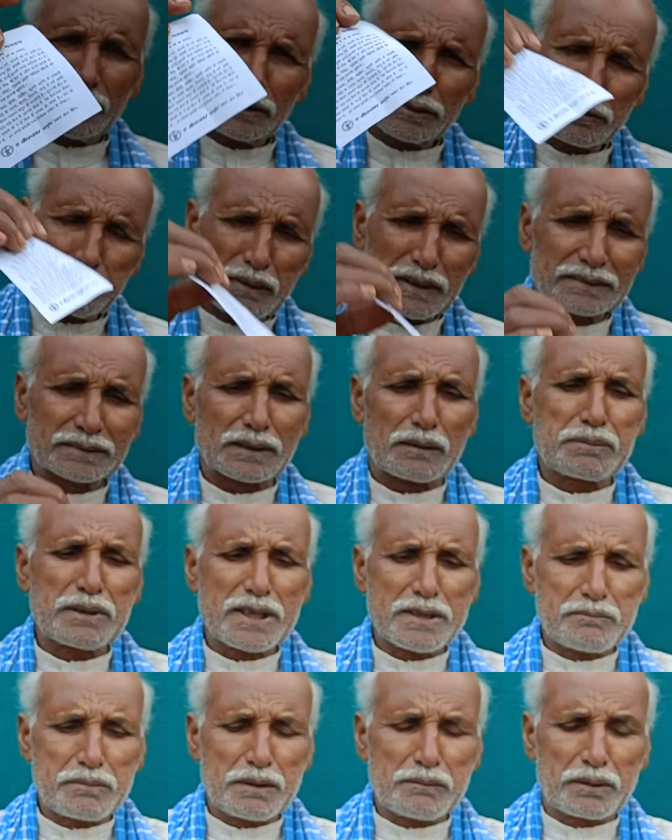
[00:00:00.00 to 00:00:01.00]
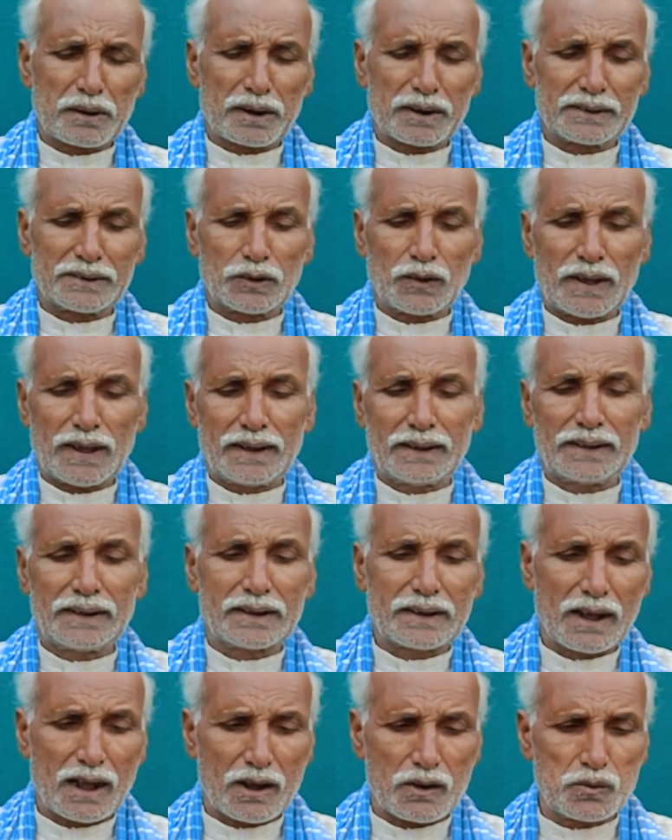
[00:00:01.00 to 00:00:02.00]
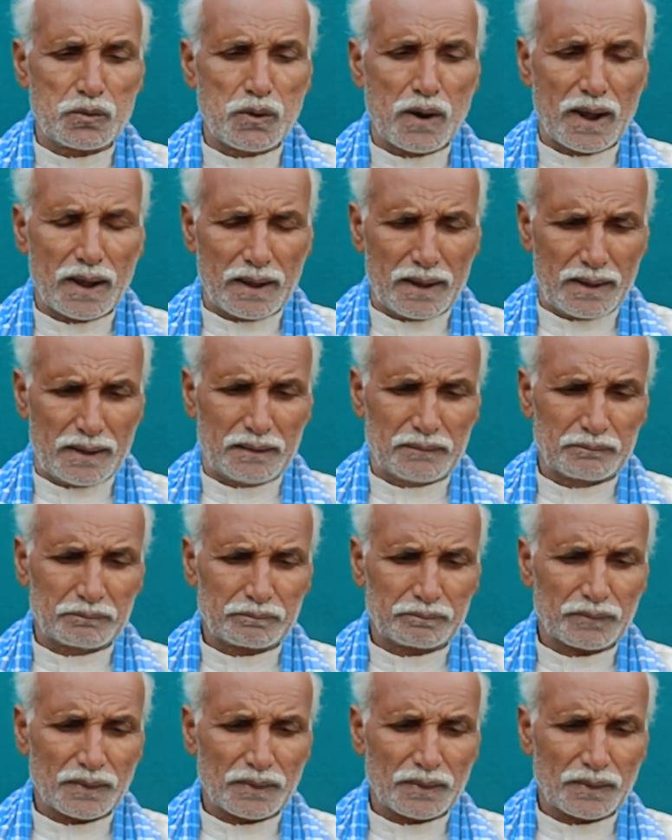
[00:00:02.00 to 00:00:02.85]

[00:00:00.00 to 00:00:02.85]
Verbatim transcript: इसमें सभी विवरण जो है लिखा हुआ है